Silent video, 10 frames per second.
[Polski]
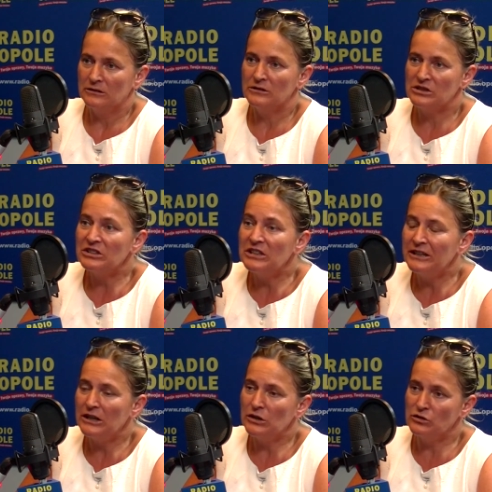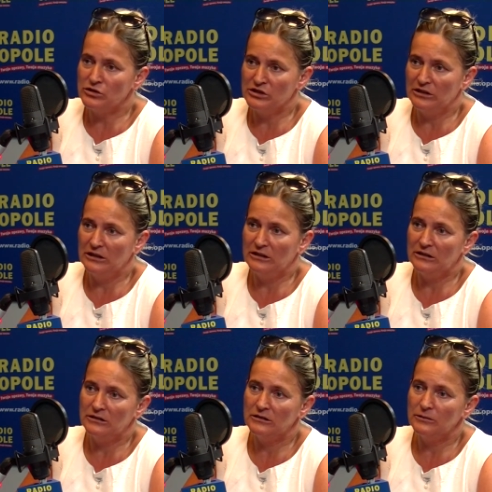że te
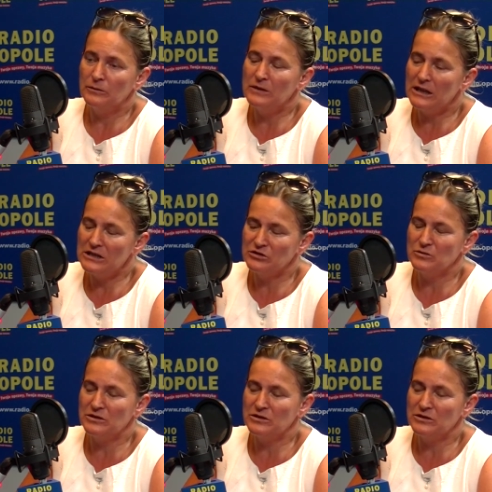roszczenia należą